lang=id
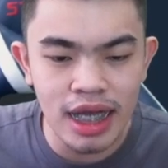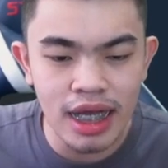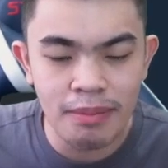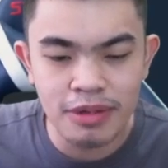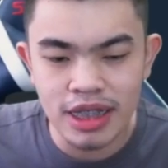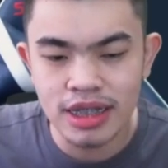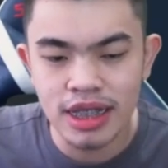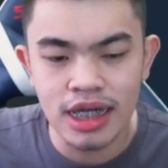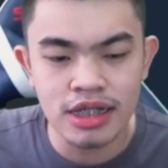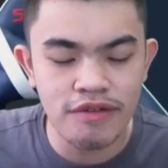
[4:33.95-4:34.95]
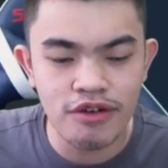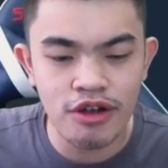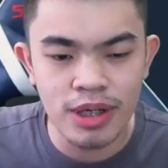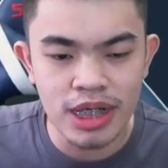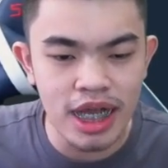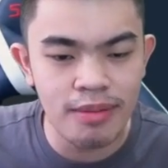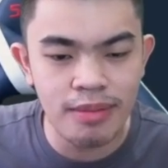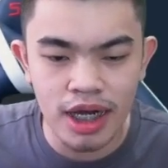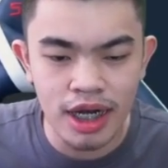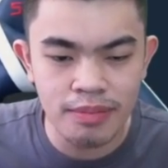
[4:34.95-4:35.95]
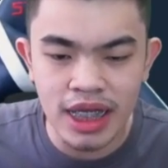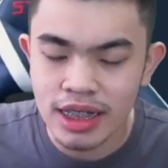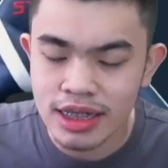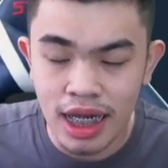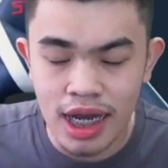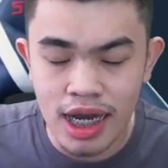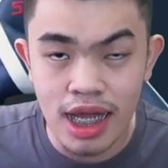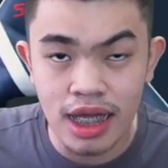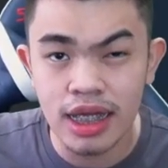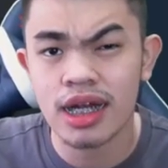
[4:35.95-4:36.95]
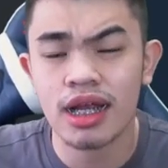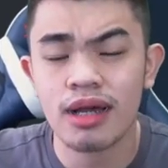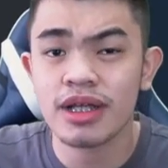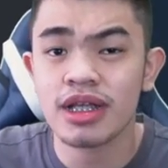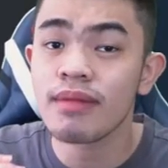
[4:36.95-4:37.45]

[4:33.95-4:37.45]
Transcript: update dan developernya nggak bakalan bikin salen lagi karena banyak